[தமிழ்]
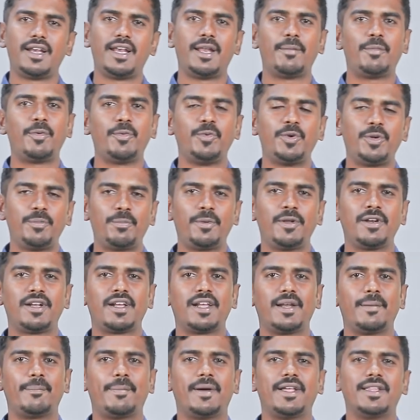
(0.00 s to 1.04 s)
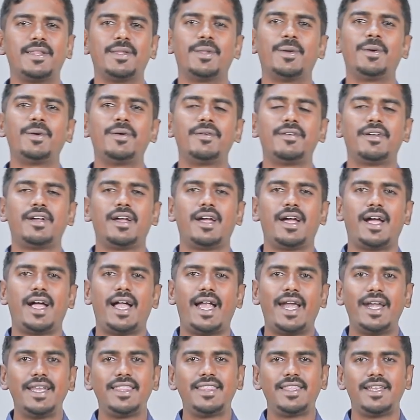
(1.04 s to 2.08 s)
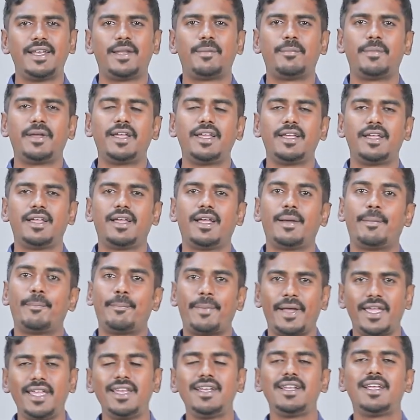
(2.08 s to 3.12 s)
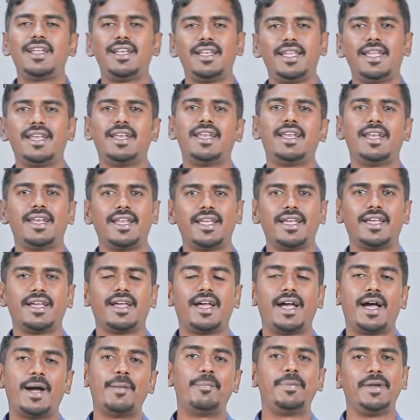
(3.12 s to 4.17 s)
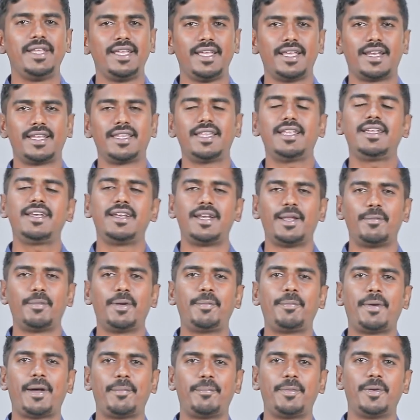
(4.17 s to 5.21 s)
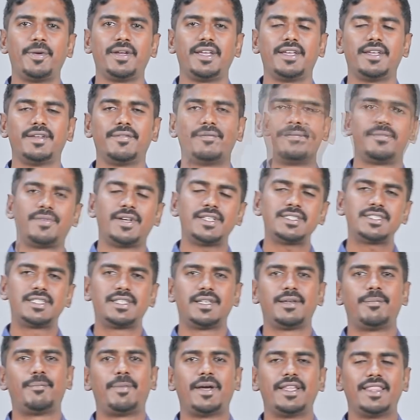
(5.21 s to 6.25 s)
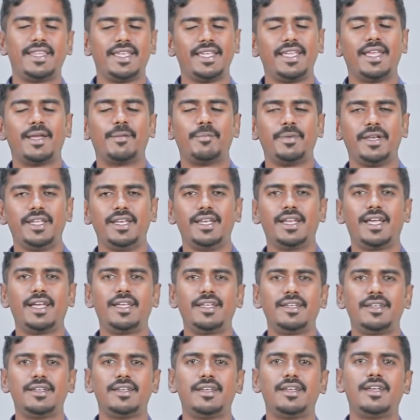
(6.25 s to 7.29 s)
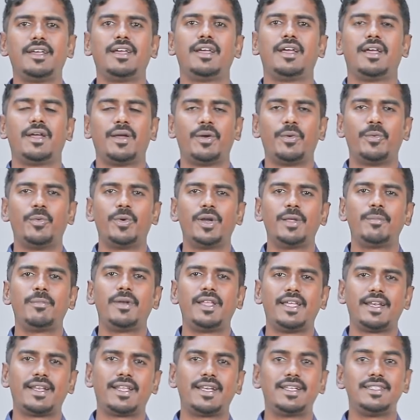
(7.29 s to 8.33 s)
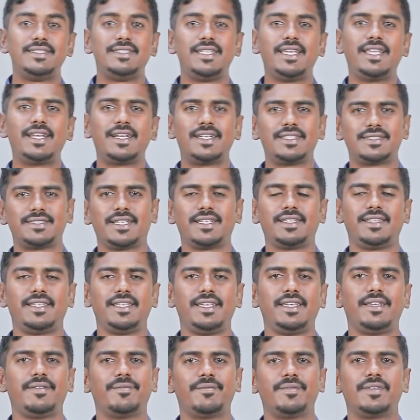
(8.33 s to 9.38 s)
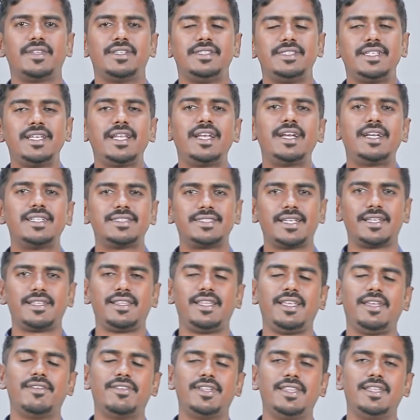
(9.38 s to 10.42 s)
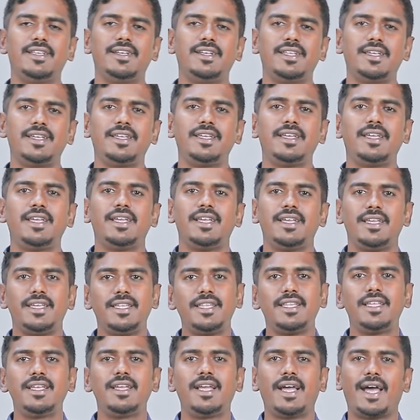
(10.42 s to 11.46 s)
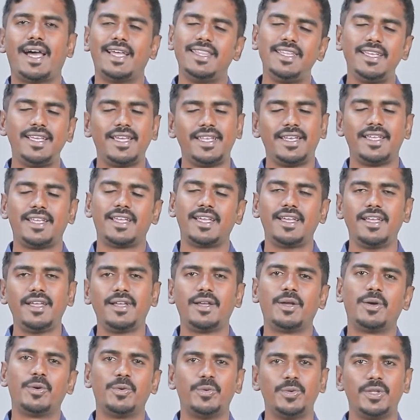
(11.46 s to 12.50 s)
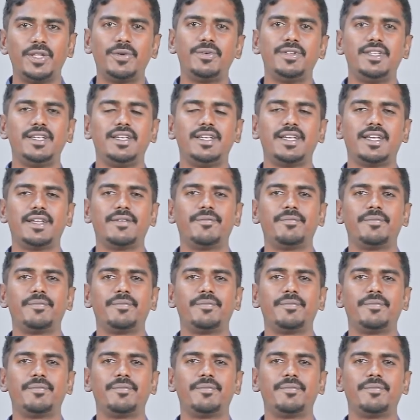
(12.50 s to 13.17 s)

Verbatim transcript: நம்ம உட்பொருட்கள் பார்த்தோம் அடுத்து நம்ம பயன்கள் என்னென்ன அப்படிங்கிறத நம்ம பார்ப்போங்க ஃபஸ்ட் பார்த்தீங்க அப்படின்னா உடம்புல இருக்கிற ஜீரண சக்தி ஜீரண சக்தியை வந்துட்டு இது அதிகரிக்க உதவுதுங்க